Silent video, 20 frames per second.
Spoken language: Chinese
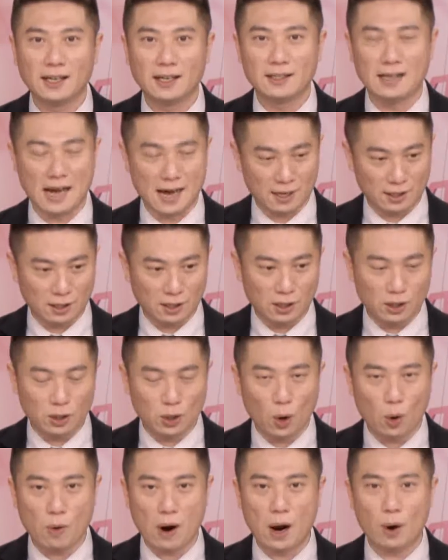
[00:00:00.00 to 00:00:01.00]
那
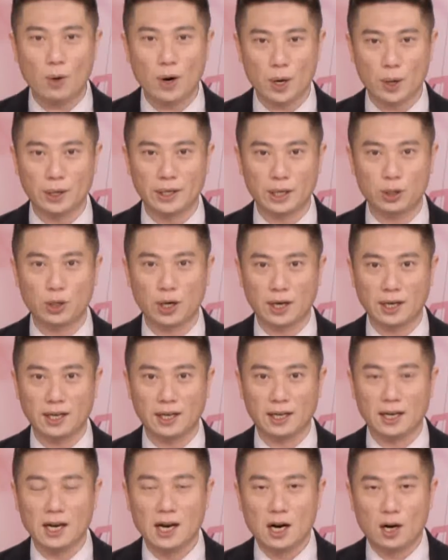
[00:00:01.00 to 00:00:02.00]
攸关会员的权益，